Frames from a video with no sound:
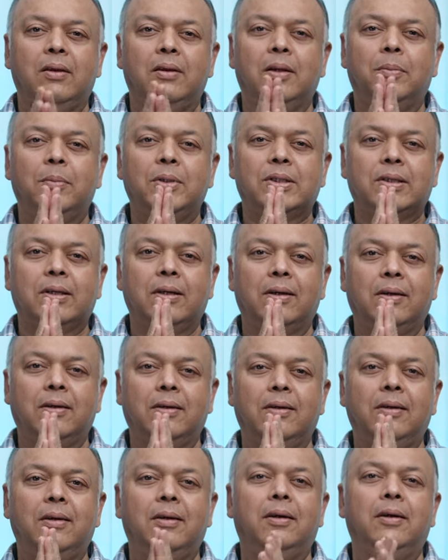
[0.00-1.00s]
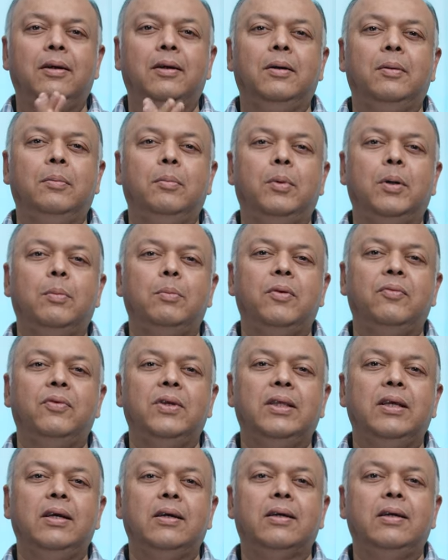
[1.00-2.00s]
नमस्कार ब्रह्म
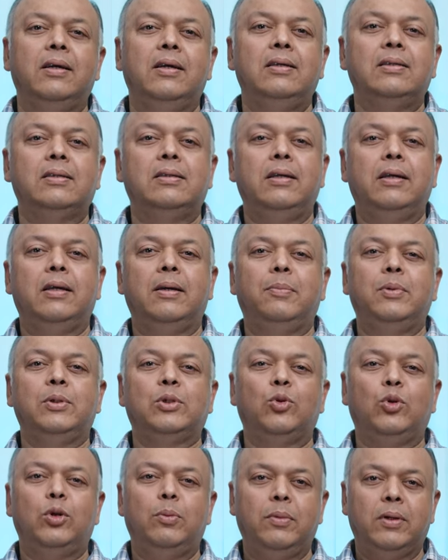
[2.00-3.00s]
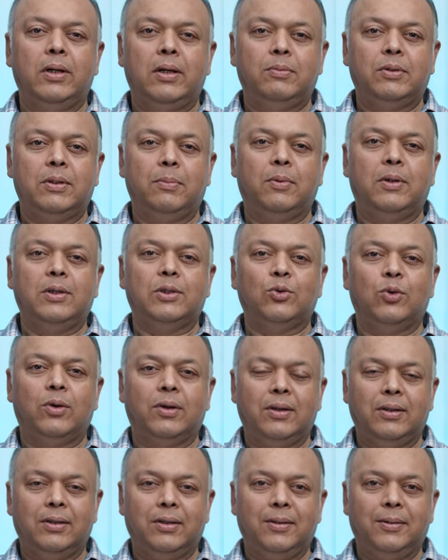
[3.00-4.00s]
विद्या के इस नए एपिसोड में आप सबका
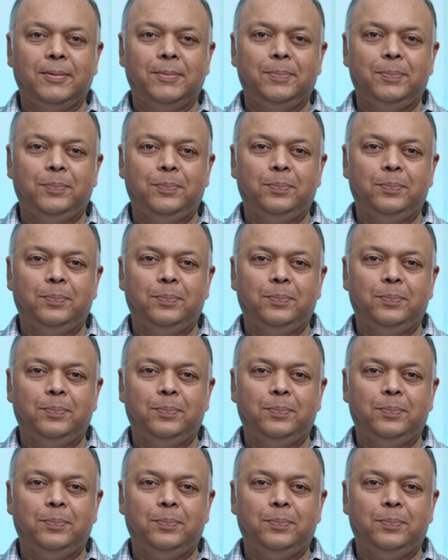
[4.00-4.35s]
स्वागत है